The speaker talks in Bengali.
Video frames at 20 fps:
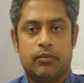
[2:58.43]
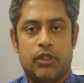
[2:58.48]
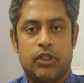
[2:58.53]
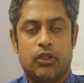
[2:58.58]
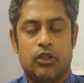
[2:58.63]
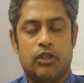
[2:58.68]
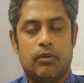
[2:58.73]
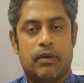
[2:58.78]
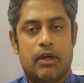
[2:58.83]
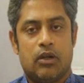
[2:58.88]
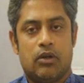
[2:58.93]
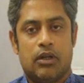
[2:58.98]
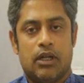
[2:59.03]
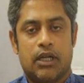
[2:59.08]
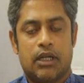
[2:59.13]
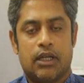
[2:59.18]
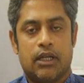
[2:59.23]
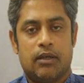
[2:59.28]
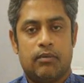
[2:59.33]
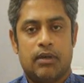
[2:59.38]
ভিডিওটি ভালো
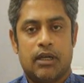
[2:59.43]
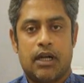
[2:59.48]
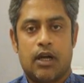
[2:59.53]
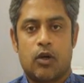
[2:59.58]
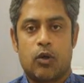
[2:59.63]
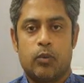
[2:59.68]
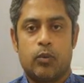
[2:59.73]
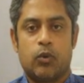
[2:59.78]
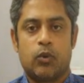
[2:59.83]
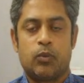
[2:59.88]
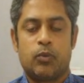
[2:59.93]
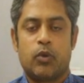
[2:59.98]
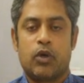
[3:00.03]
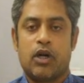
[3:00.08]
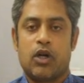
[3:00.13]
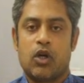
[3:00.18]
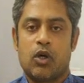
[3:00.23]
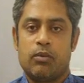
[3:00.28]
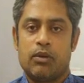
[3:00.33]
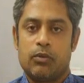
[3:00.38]
লাগলে বা কারো
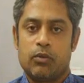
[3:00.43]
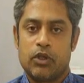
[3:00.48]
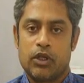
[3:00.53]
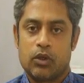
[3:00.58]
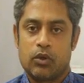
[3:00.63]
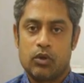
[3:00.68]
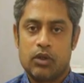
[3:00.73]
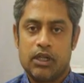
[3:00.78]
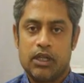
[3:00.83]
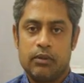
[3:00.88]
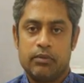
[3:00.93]
উপকার হবে মনে করলে